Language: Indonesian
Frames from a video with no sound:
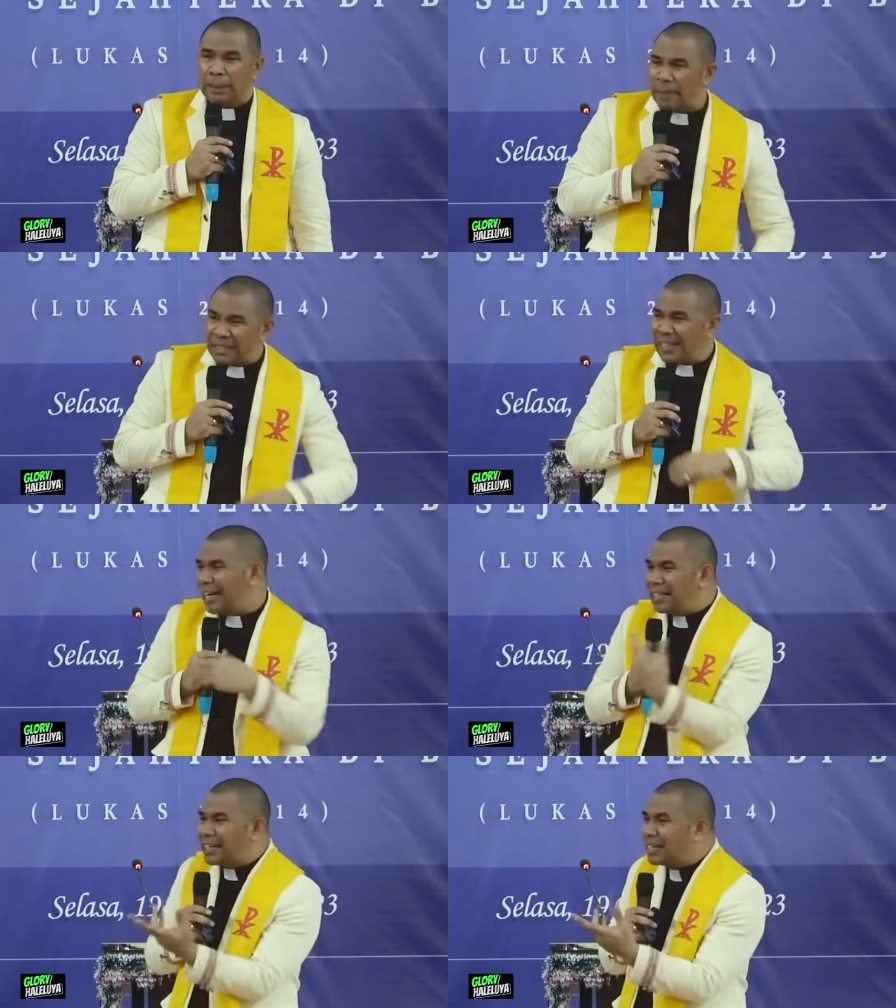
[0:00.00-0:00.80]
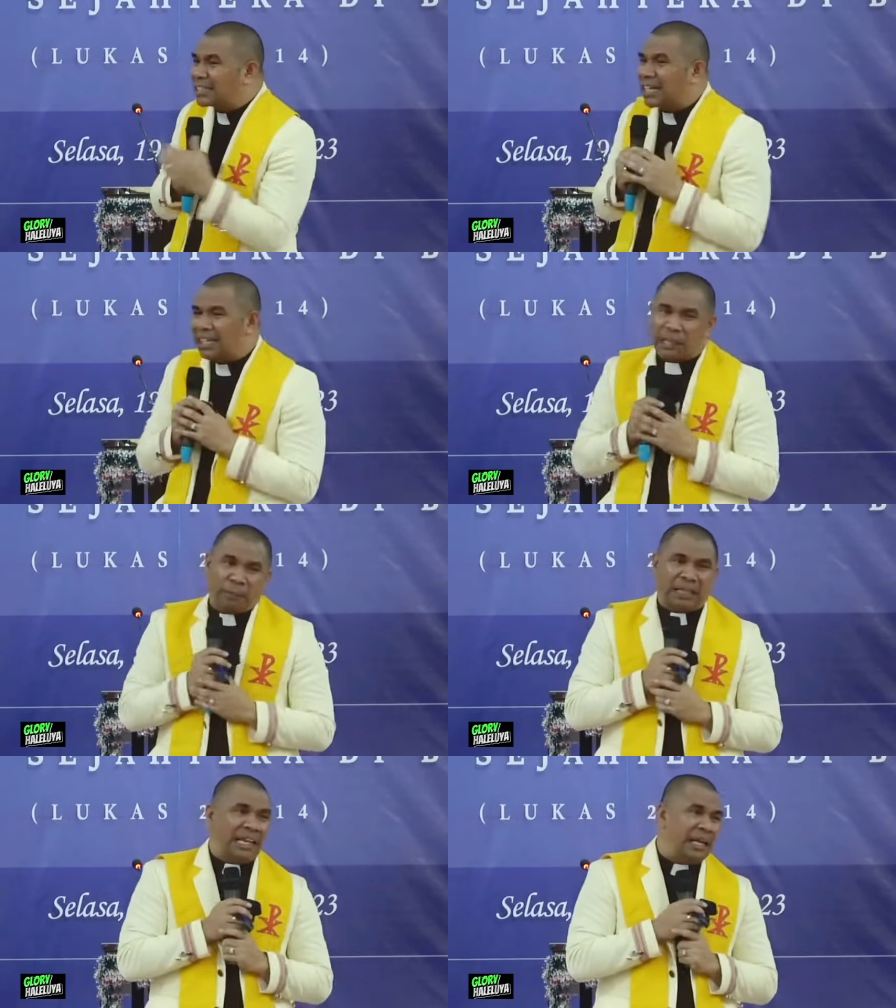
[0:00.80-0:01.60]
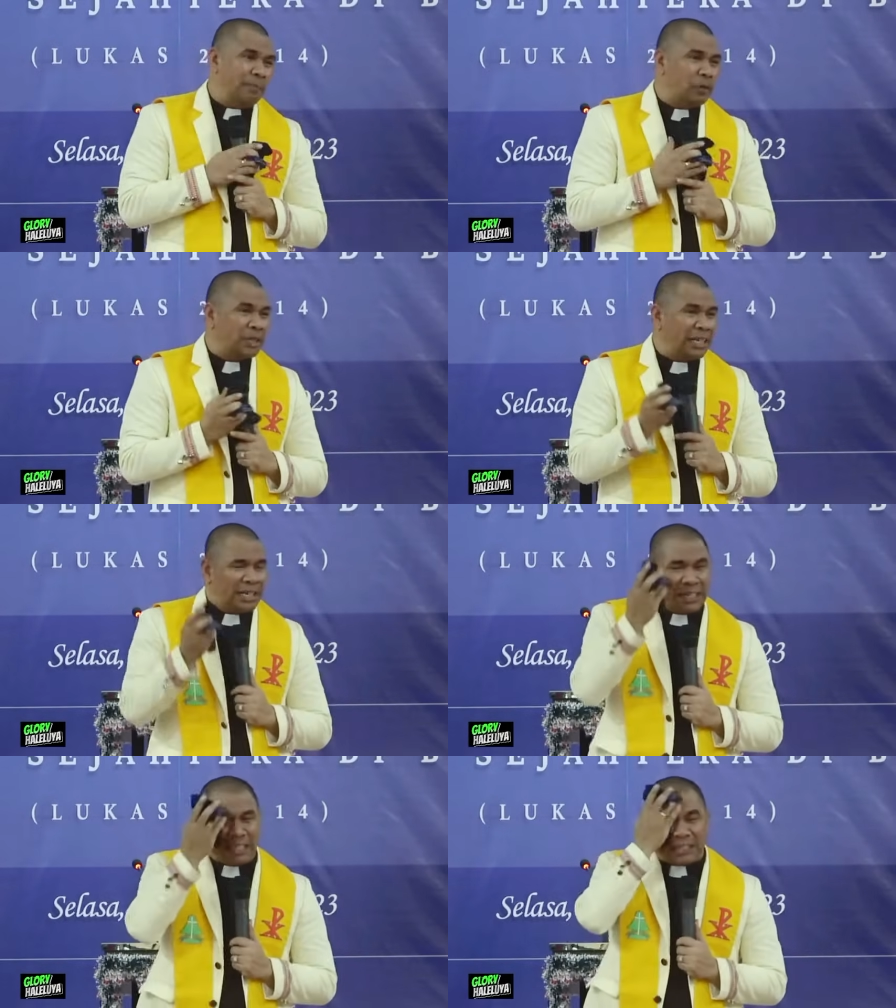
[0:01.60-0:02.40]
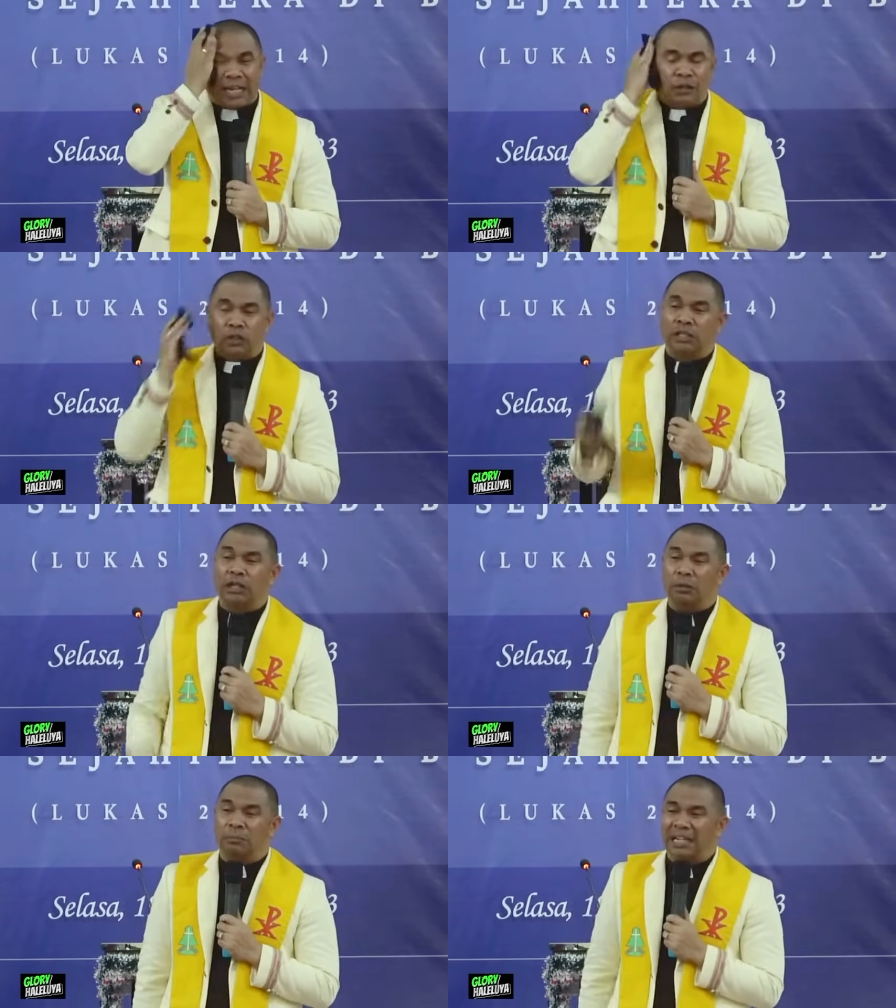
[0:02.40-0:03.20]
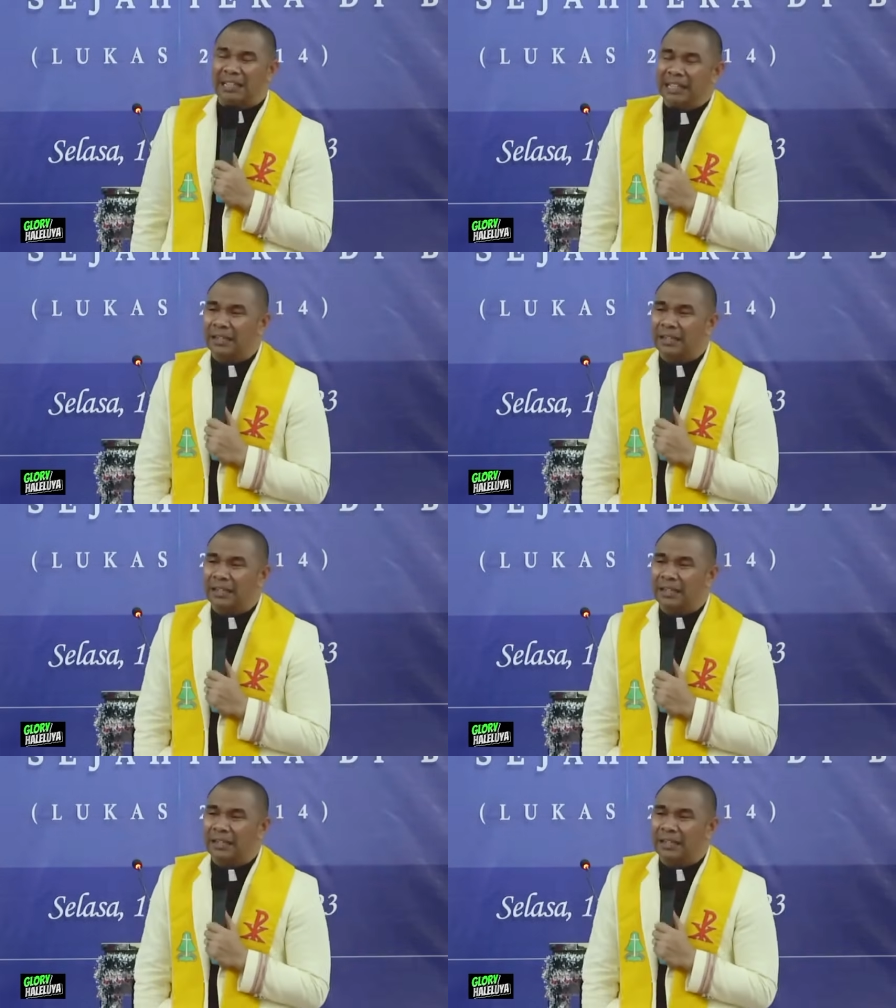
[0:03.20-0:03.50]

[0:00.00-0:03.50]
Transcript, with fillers: Perjalanan Nazaret ke Bethlehem itu kira-kira 100 km.